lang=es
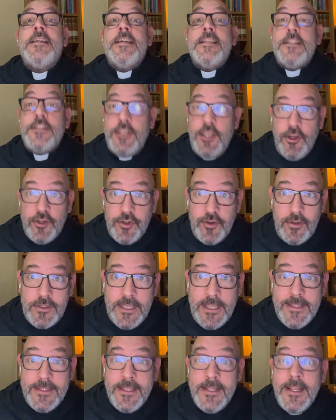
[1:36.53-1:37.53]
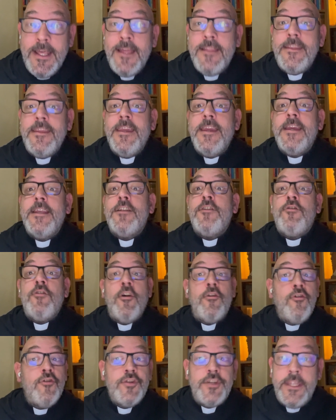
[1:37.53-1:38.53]
Dios no tienta a nadie, no
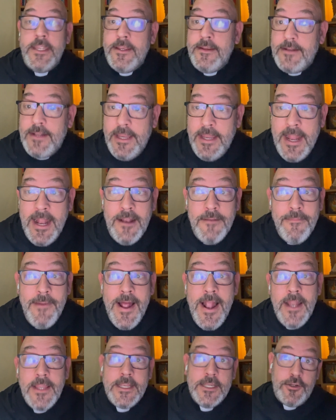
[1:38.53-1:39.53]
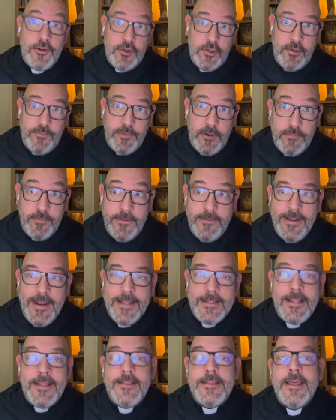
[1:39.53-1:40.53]
nos inclina al mal, que eso es lo propio de la
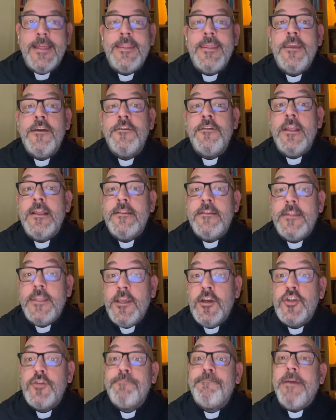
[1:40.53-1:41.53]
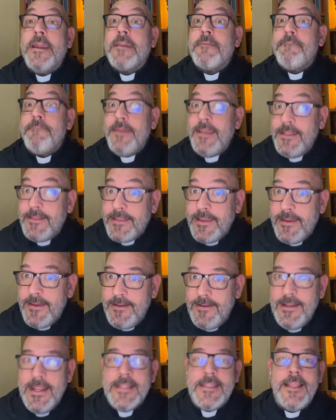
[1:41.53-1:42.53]
tentación. Dios permite
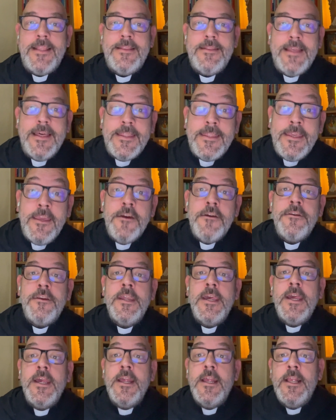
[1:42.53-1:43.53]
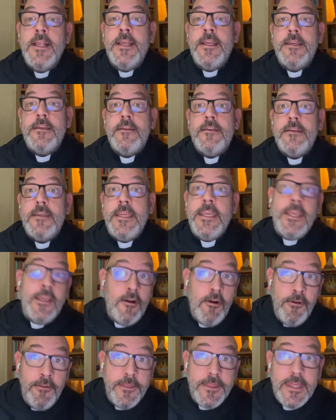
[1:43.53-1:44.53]
la tentación y
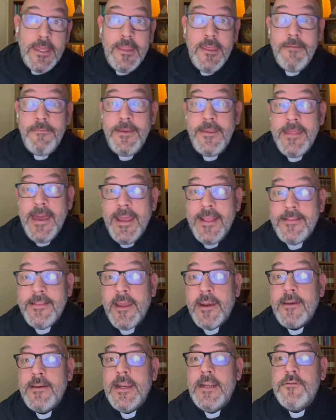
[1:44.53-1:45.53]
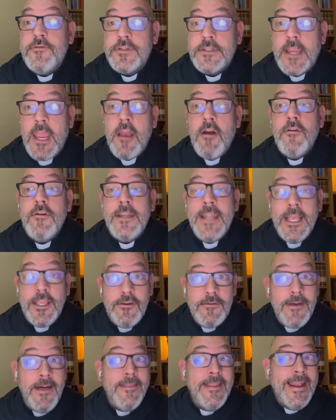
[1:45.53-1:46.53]
concede vida eterna a los que con la
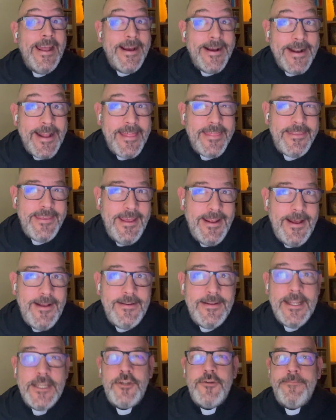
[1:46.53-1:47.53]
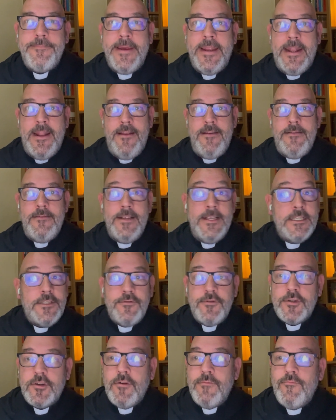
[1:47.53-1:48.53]
ayuda de la gracia la superan. Esto
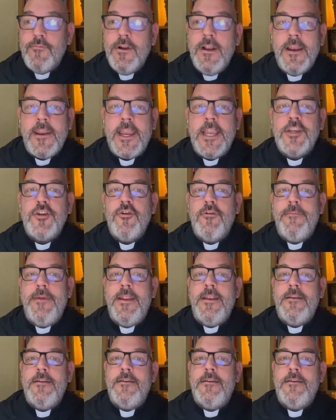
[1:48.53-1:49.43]
es como el resumen.